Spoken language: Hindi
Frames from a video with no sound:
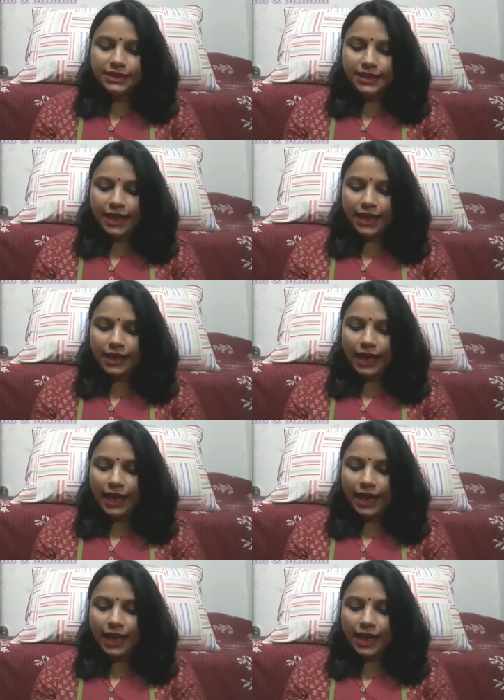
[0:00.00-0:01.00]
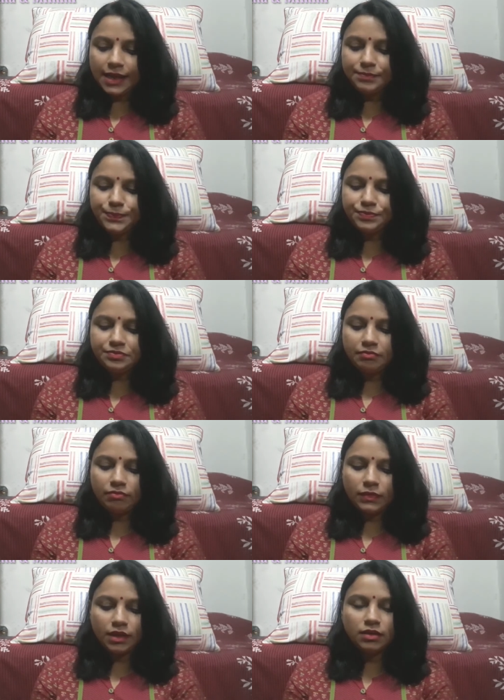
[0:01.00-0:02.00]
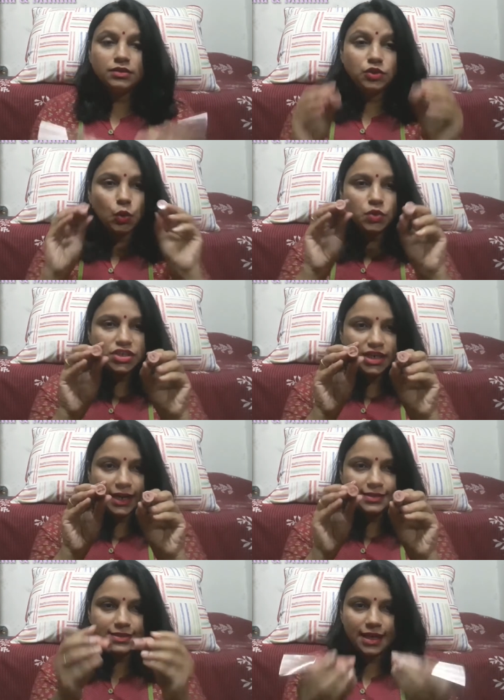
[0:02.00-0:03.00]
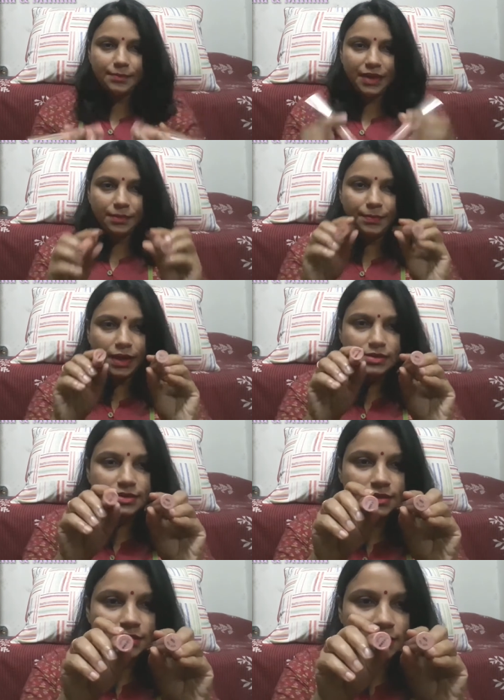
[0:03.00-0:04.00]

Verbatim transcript: ये है दो शेड्स है मेरे पास